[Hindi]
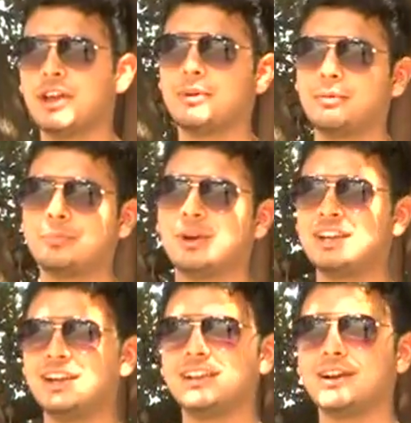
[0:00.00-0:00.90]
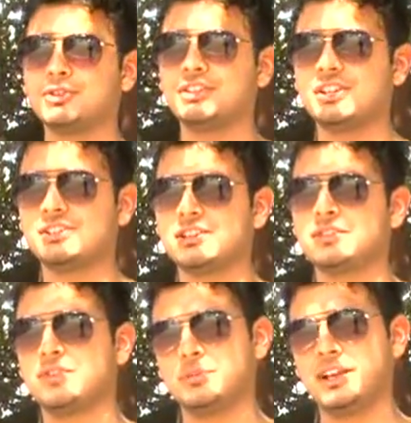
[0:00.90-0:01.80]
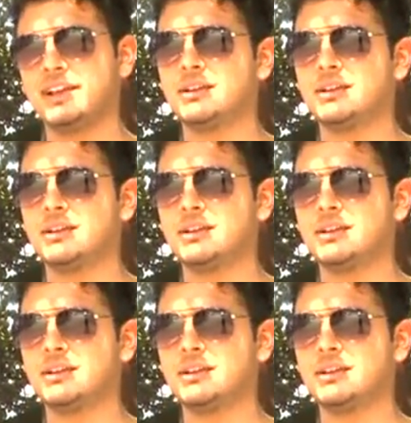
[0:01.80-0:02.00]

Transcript: कैमरामैन बट्टी डिगरा को दीजिए इजाजत फिर मिलेंगे